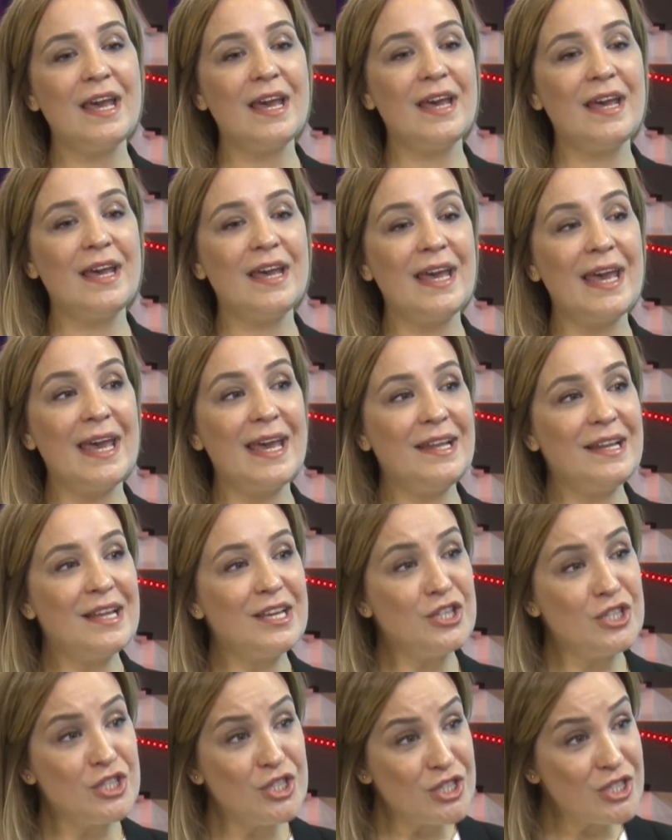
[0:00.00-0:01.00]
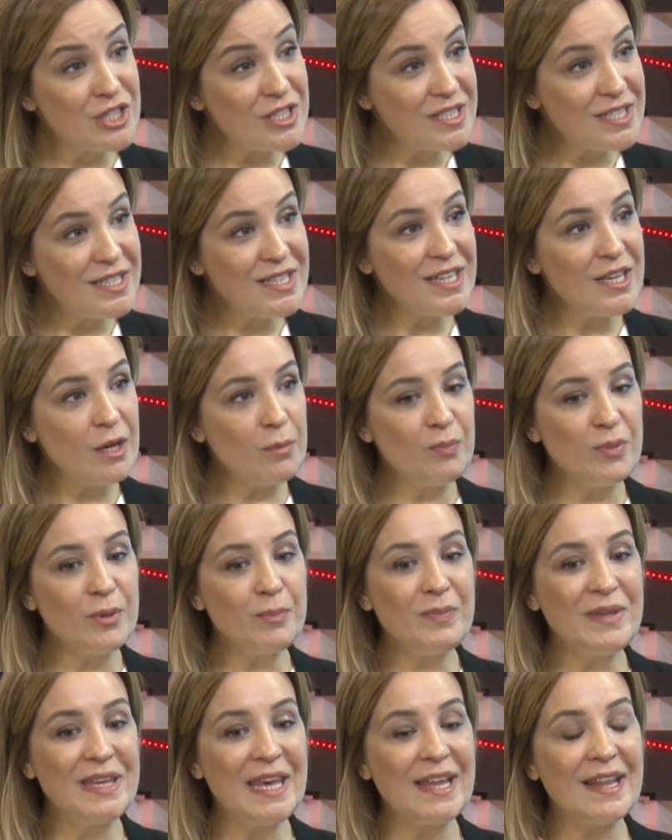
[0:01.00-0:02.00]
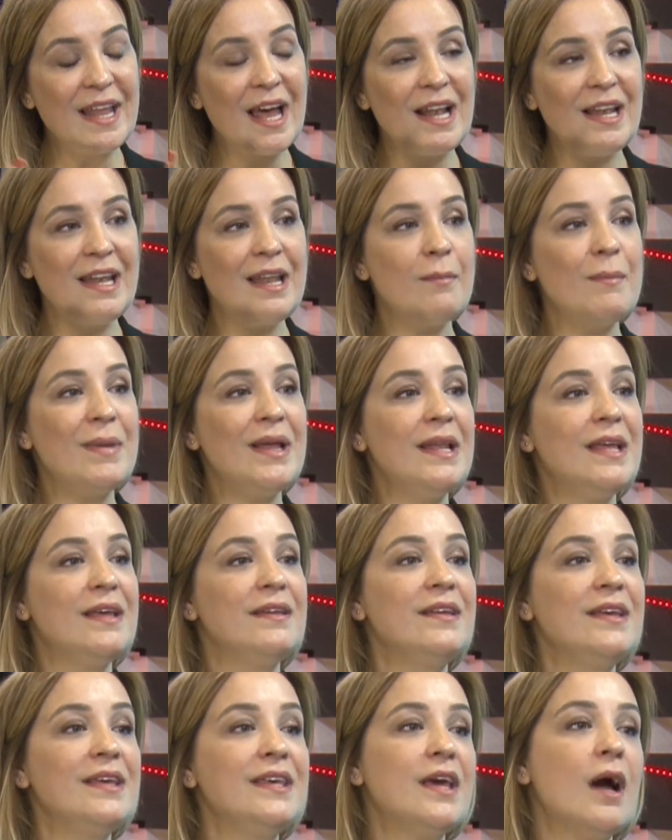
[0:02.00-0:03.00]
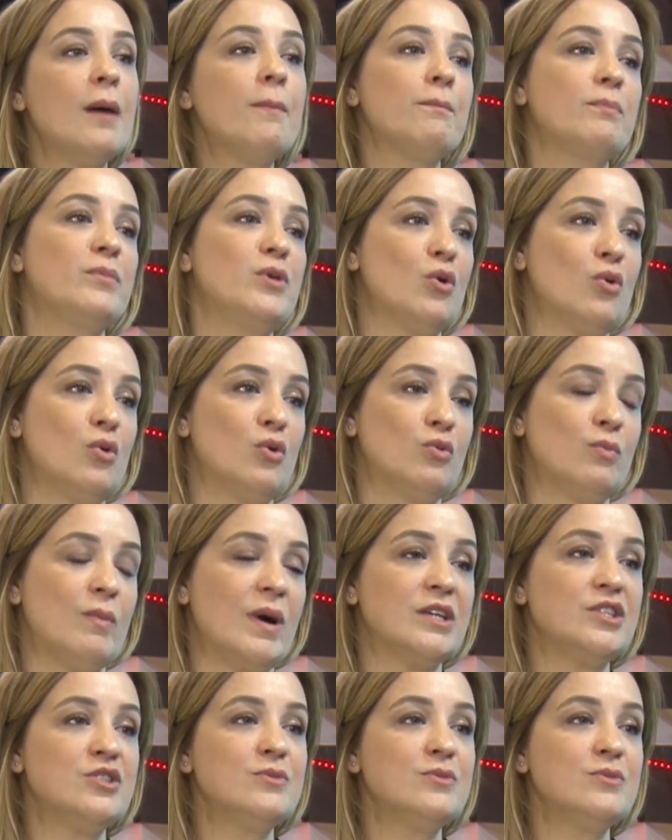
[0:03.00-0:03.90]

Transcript: e, eleştiri yapıp genellemeleri yapmıyor olmak.